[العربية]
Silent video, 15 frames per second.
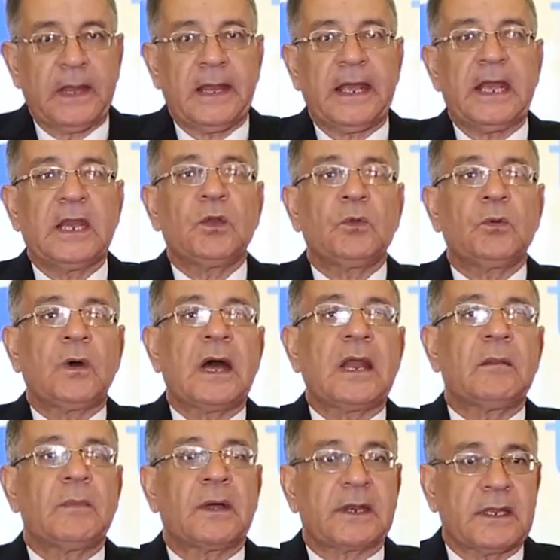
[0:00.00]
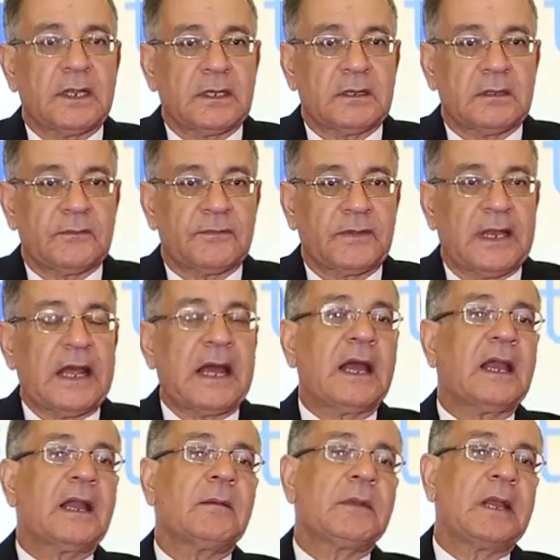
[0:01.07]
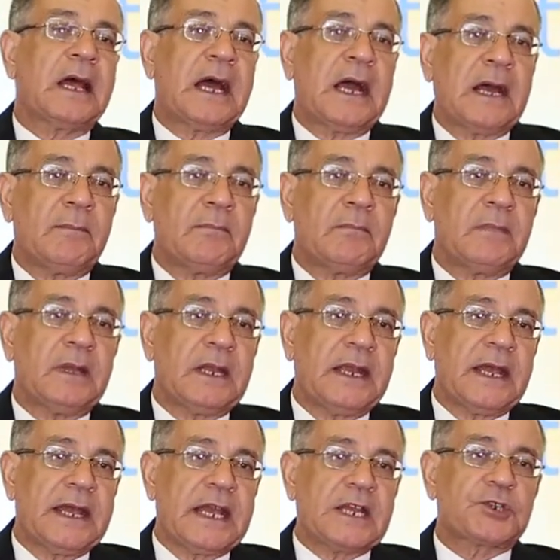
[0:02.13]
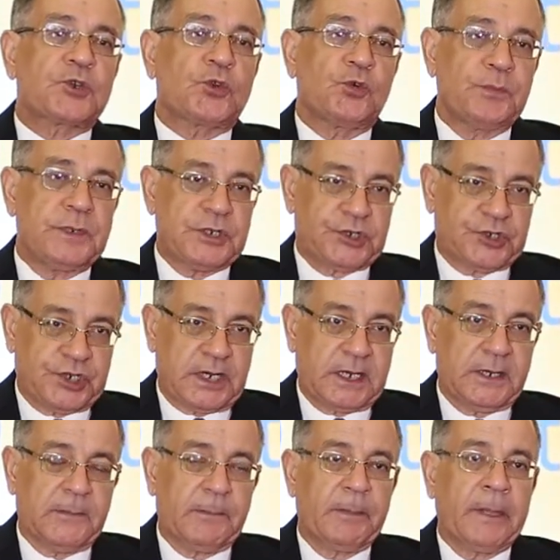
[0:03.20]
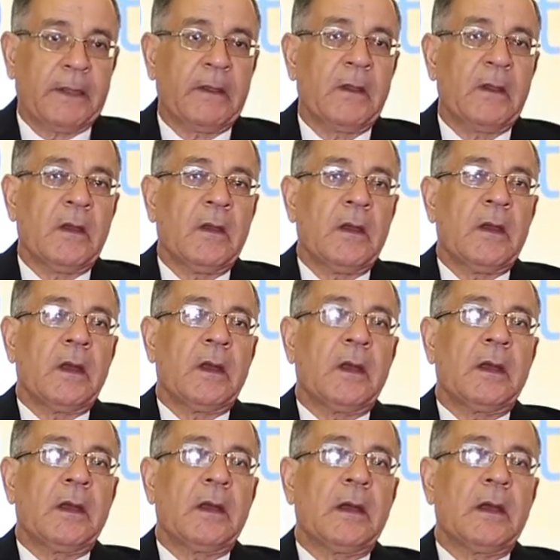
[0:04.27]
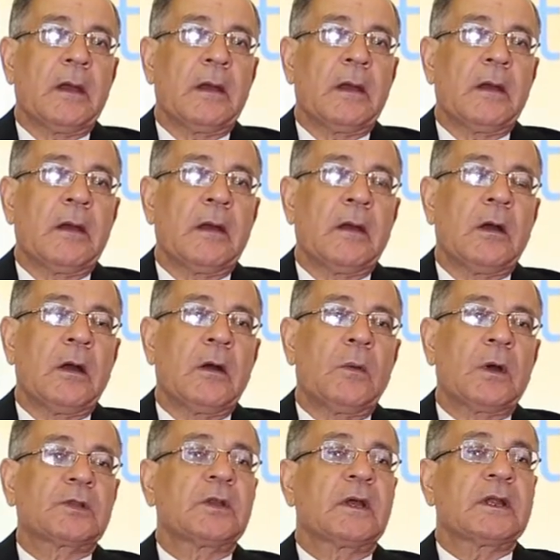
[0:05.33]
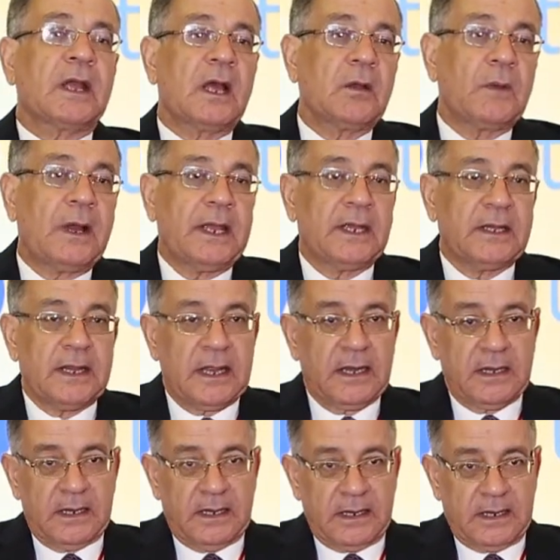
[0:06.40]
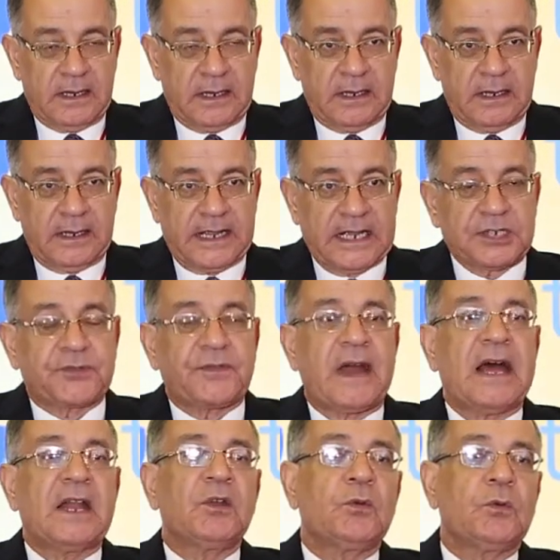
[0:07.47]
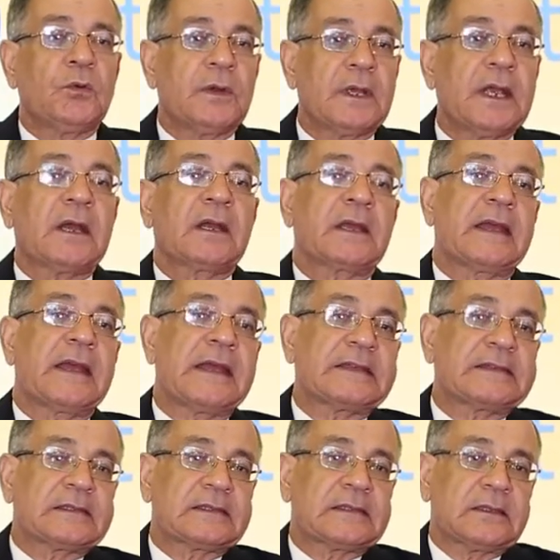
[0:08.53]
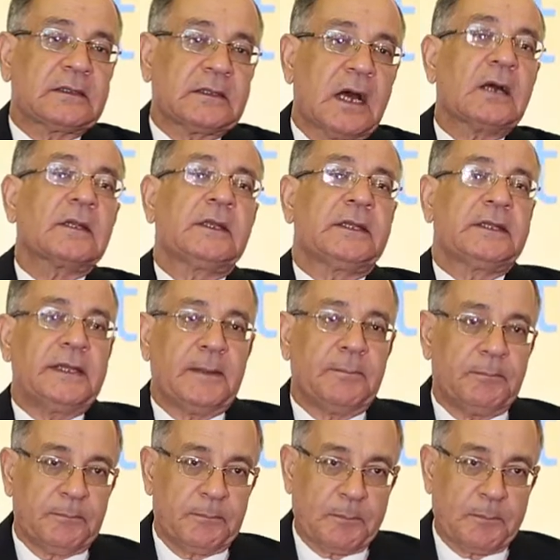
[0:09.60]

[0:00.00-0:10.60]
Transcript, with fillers: لانه المريض في الاغلب الاعم لا يشكو من شيء آه، والطريقه الوحيده للكشف عنه هي قياس ضغط الدم